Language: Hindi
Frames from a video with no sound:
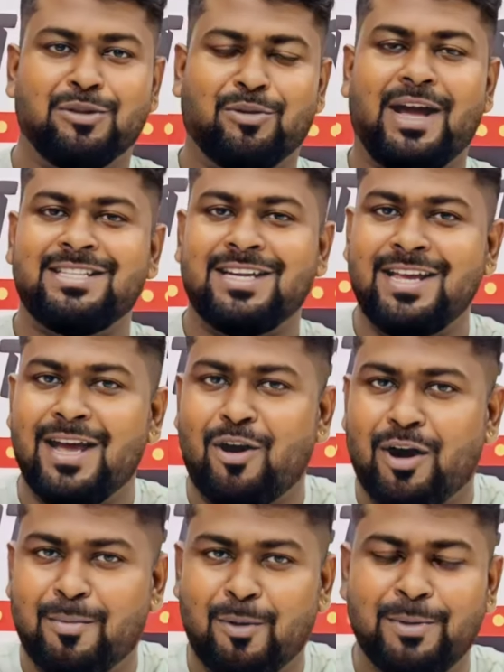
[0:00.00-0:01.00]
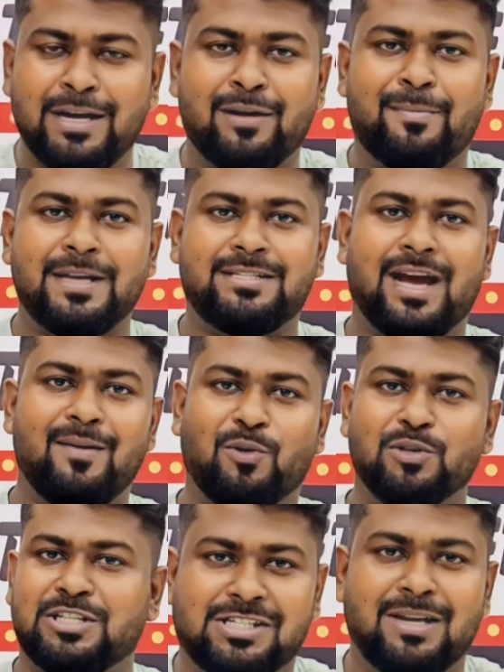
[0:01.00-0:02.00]
तो गाइज आइए और मोमेंट इंटरप्राइज से
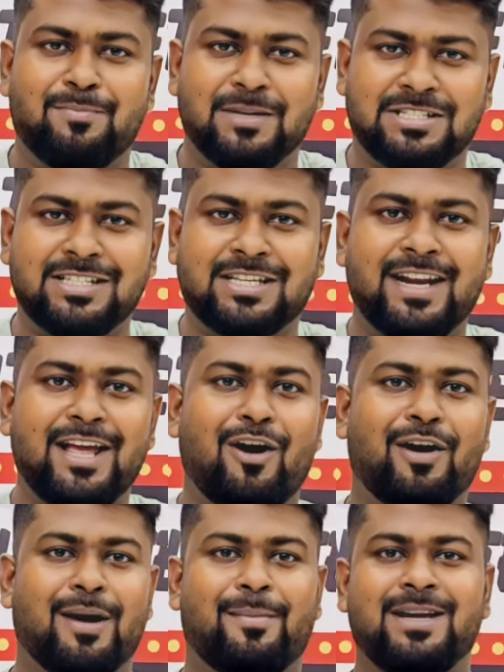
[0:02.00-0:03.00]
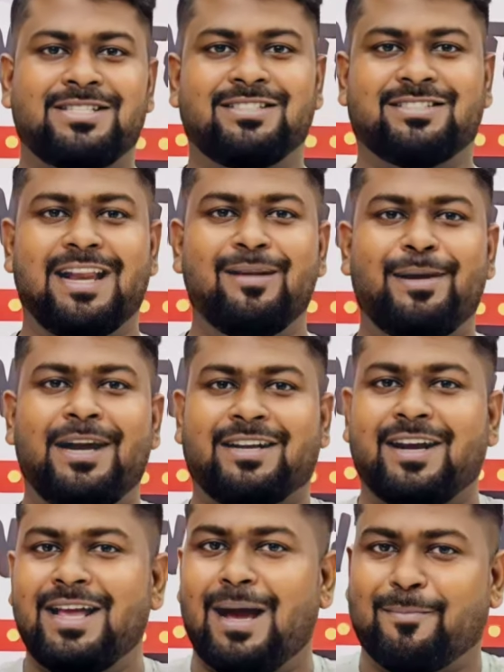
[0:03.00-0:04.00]
आईफोन 16 परचेस करिए और हमारे साथ सेलिब्रेट
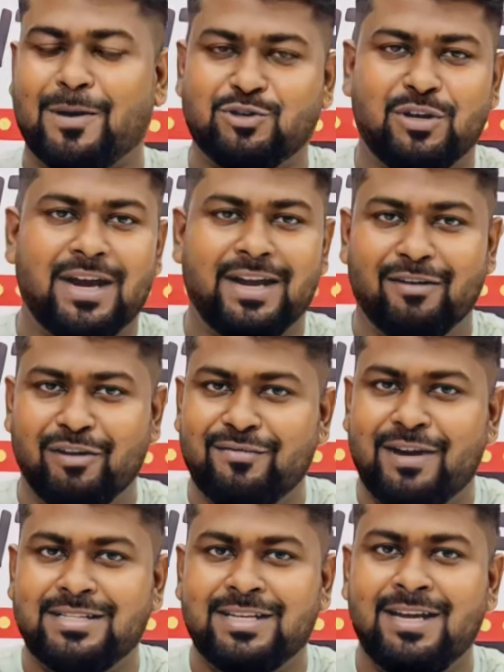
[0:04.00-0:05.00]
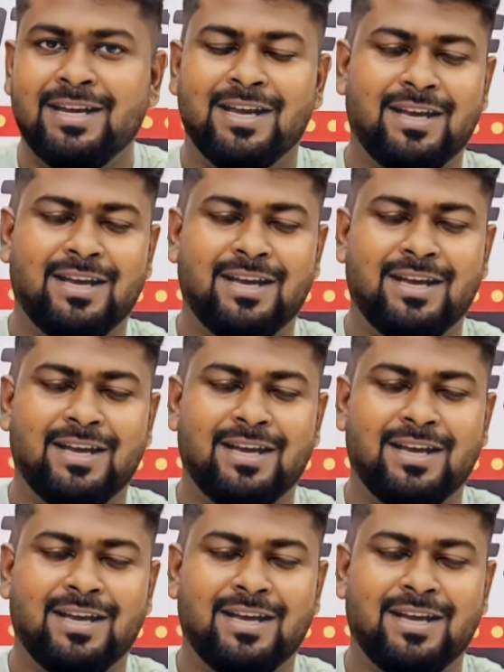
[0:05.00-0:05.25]
करिए आपका जो ये न्यू डिवाइस है